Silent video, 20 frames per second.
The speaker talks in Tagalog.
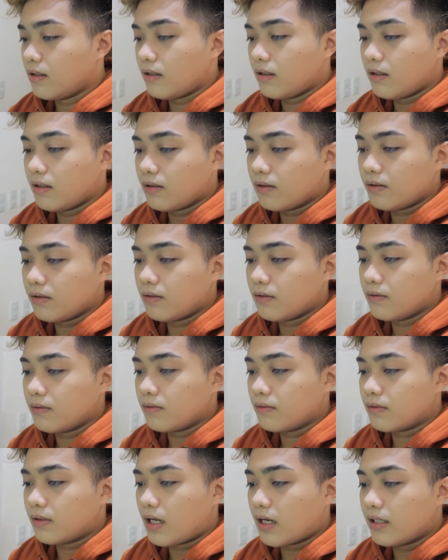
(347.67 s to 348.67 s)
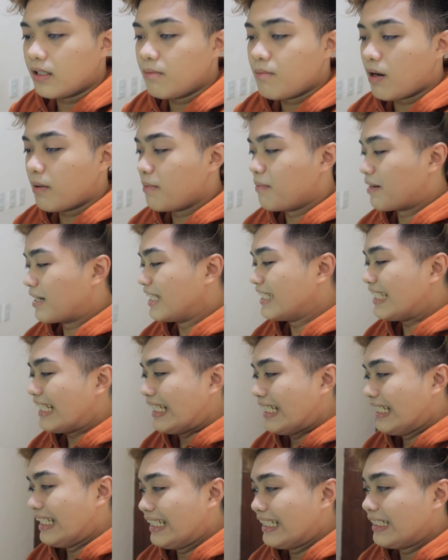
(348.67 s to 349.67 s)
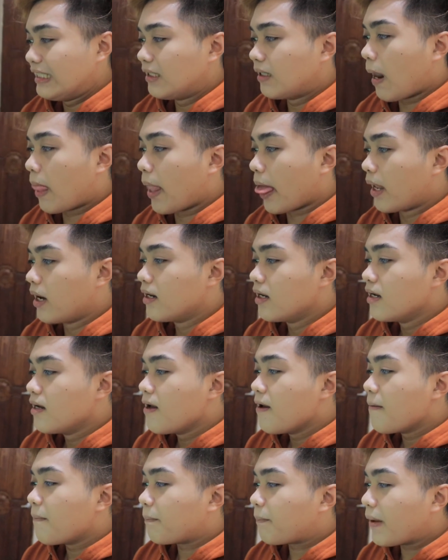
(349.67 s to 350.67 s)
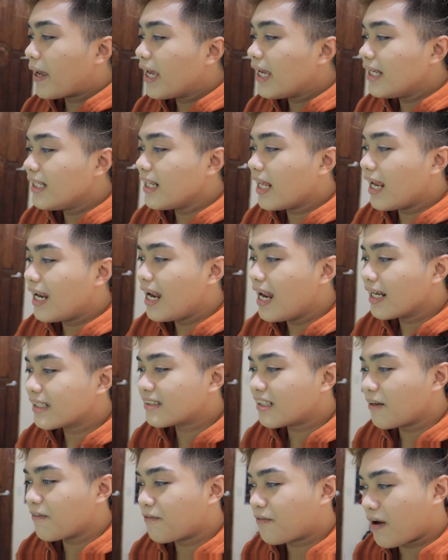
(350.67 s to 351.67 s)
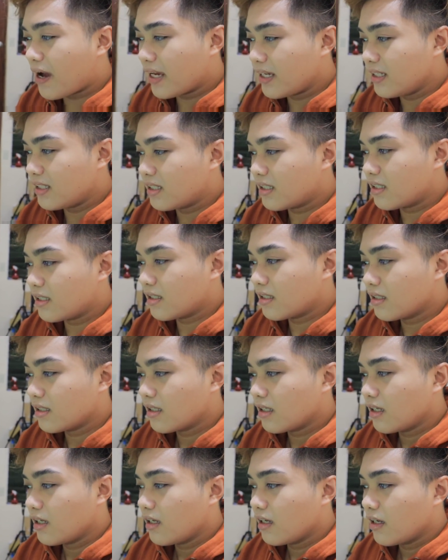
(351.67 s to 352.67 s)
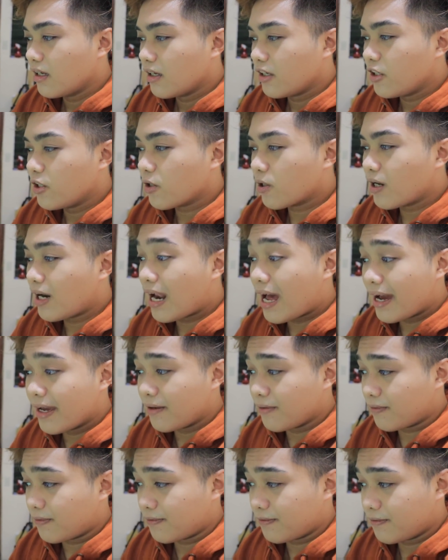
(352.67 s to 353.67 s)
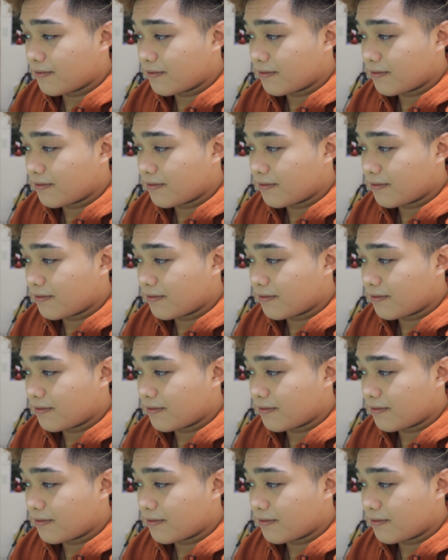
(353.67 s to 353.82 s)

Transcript: Translating. Ang ina ba makita? Pain electrifies your life.